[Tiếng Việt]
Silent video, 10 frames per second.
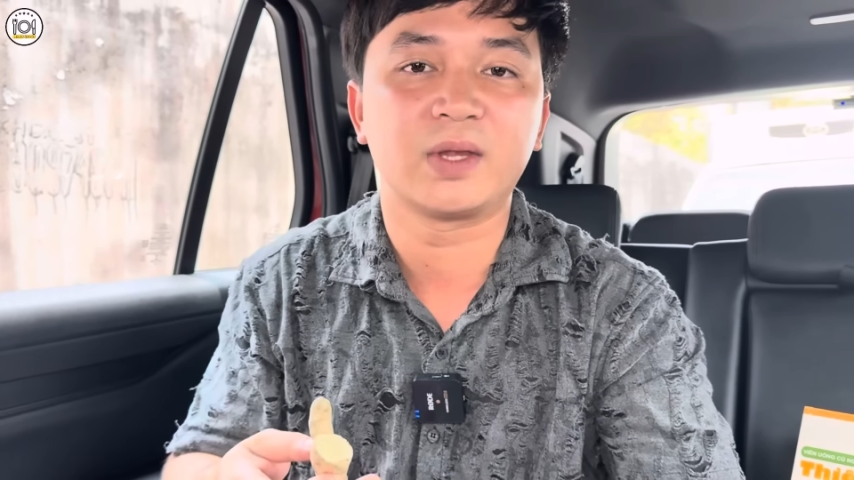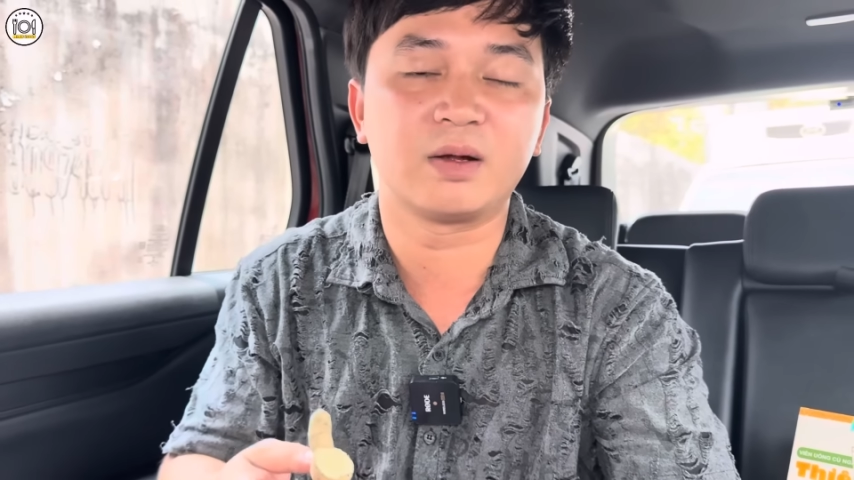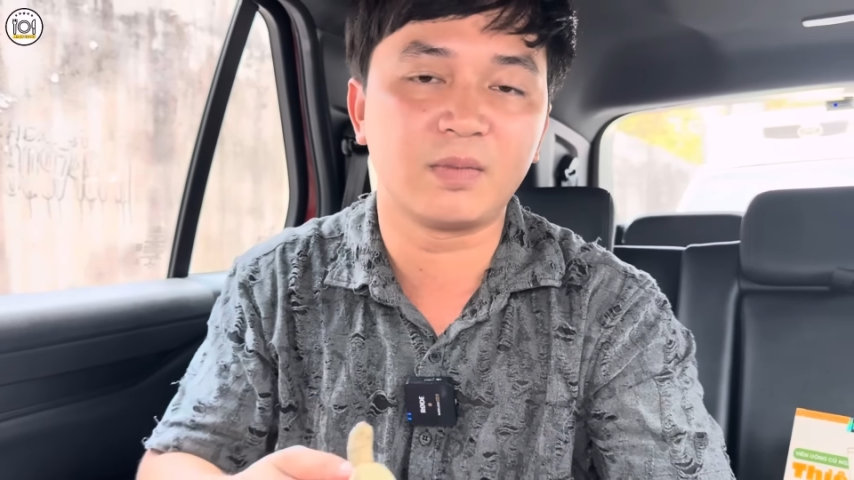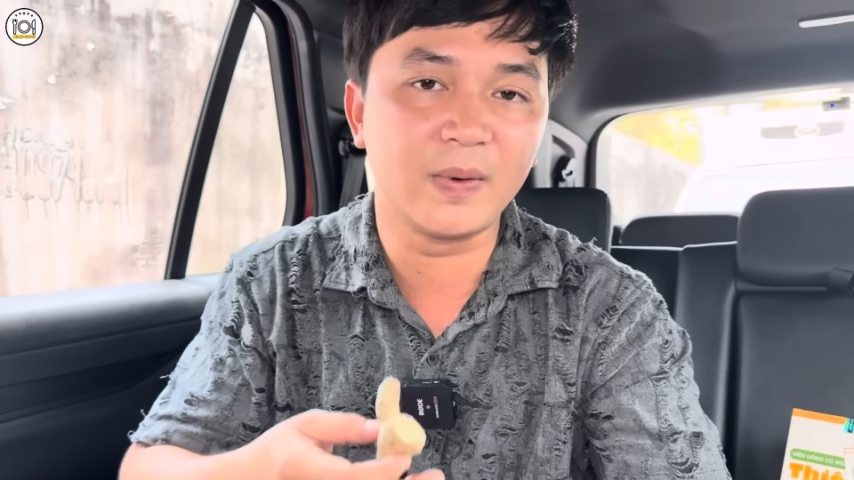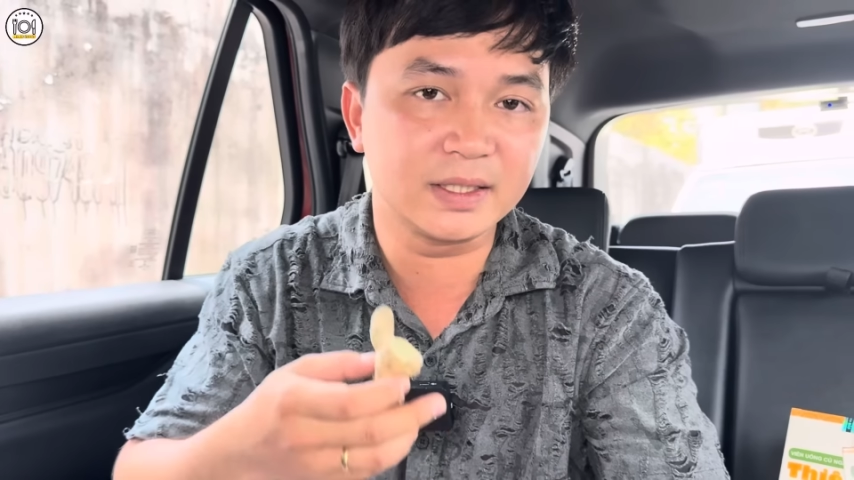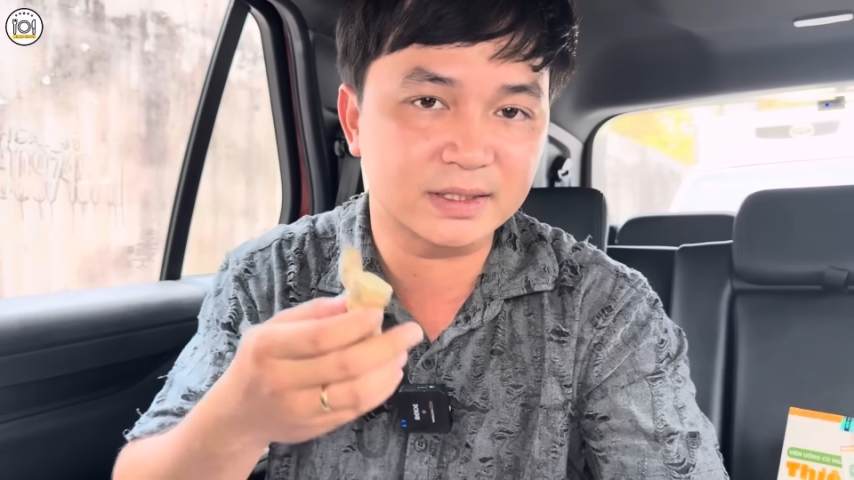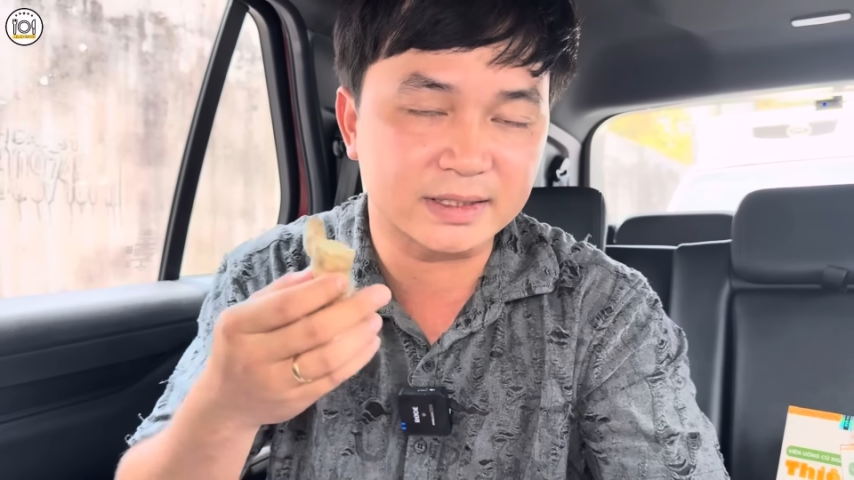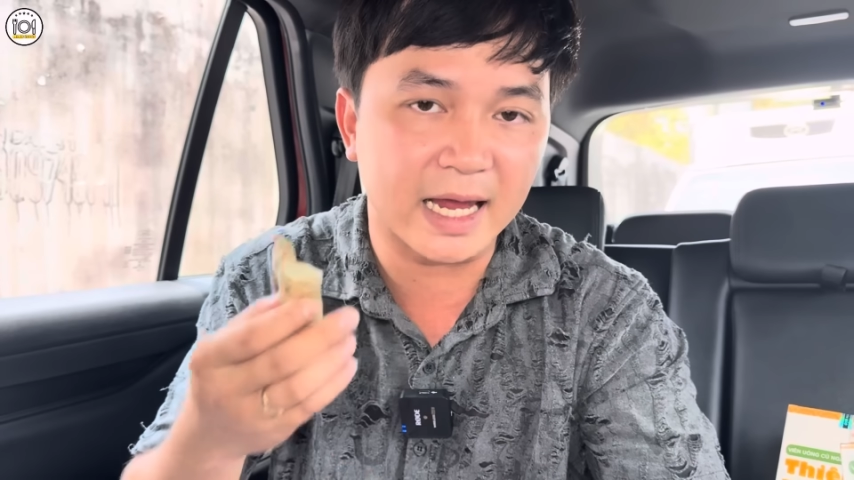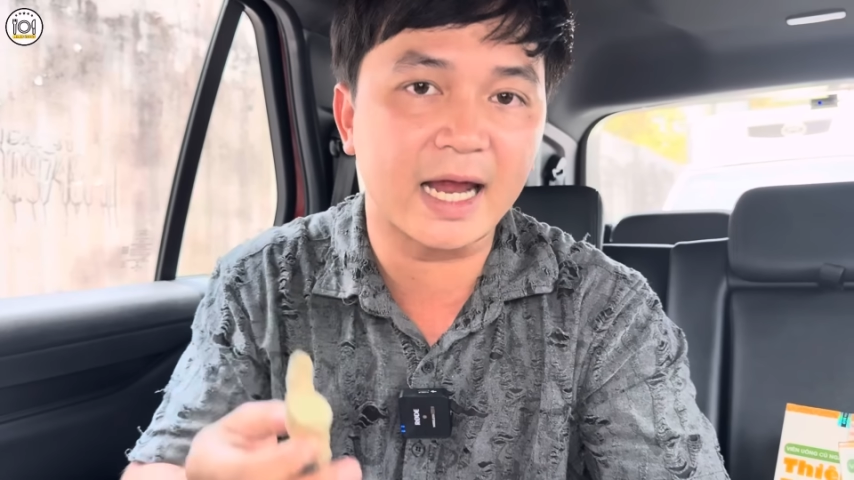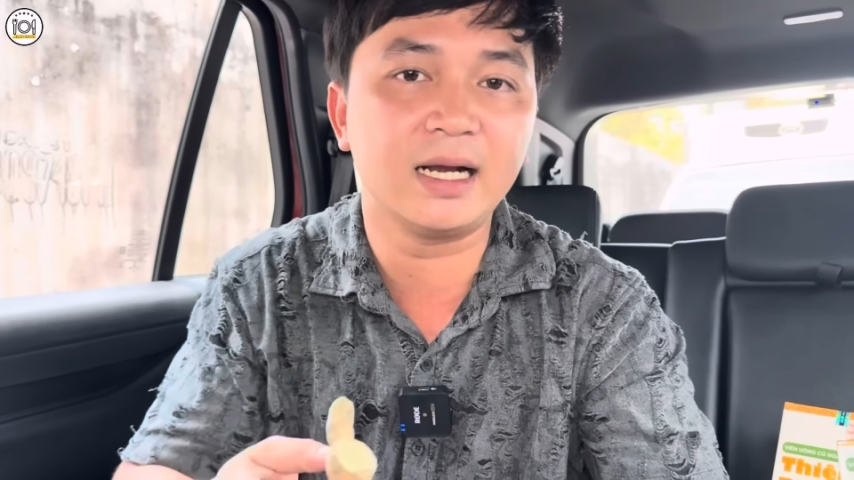nhưng mà Bi
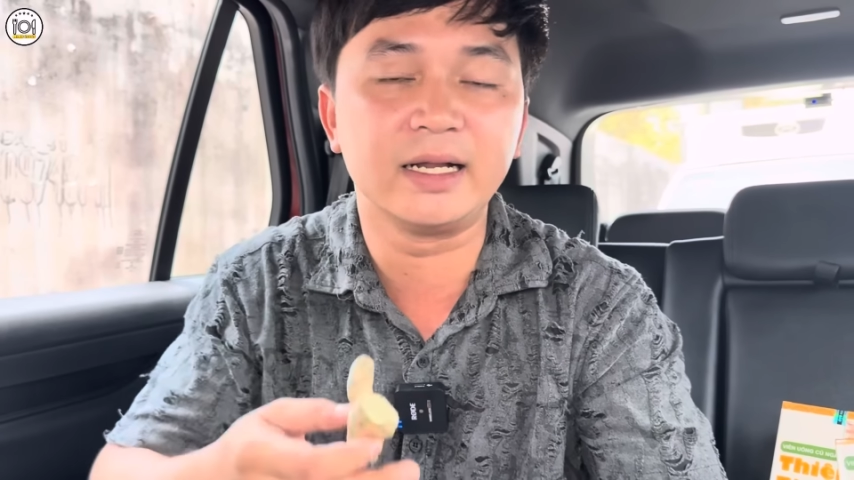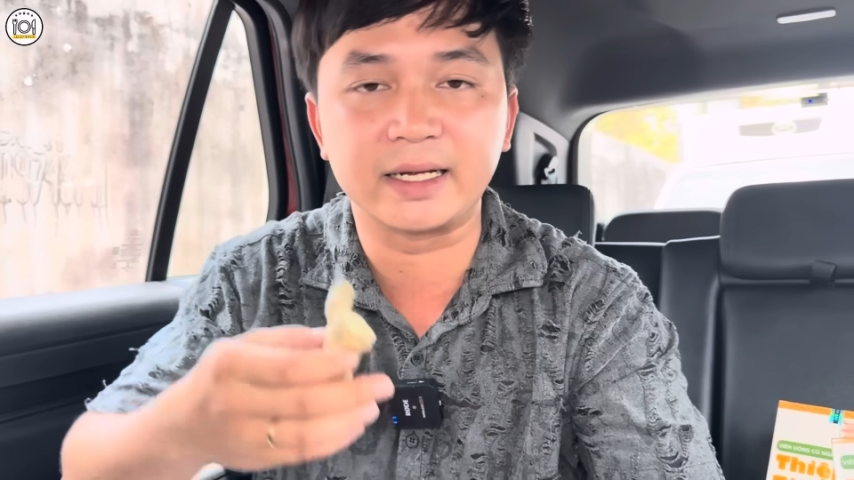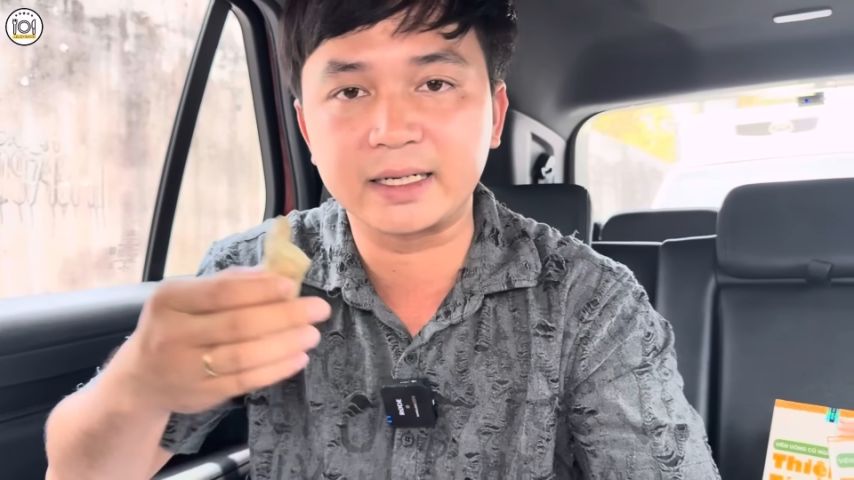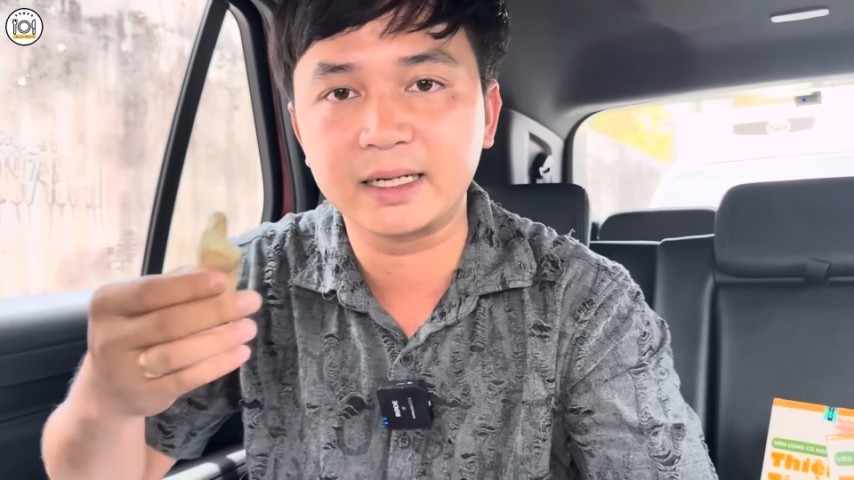sẽ liệt